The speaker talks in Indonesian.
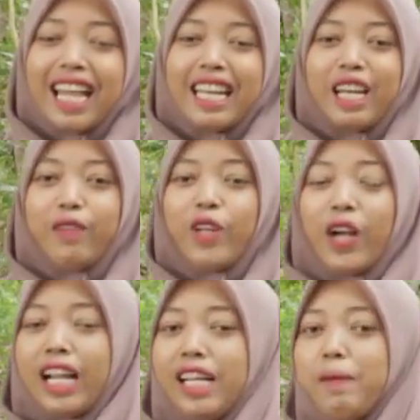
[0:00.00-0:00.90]
Dan di video
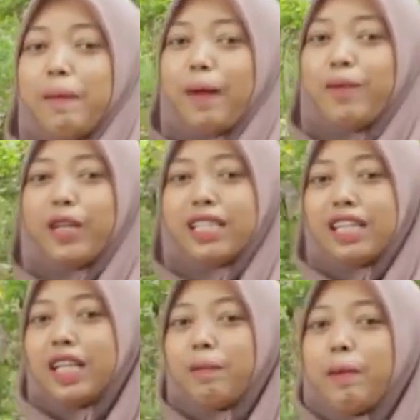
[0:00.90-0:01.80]
kali ini memang mungkin
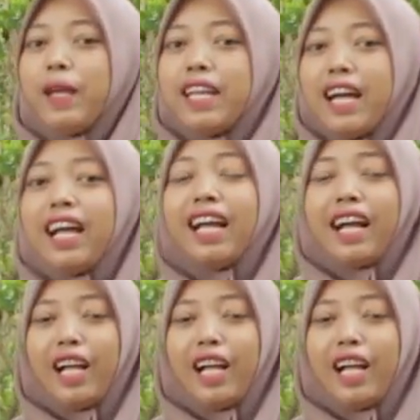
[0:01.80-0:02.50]
sedikit berbeda.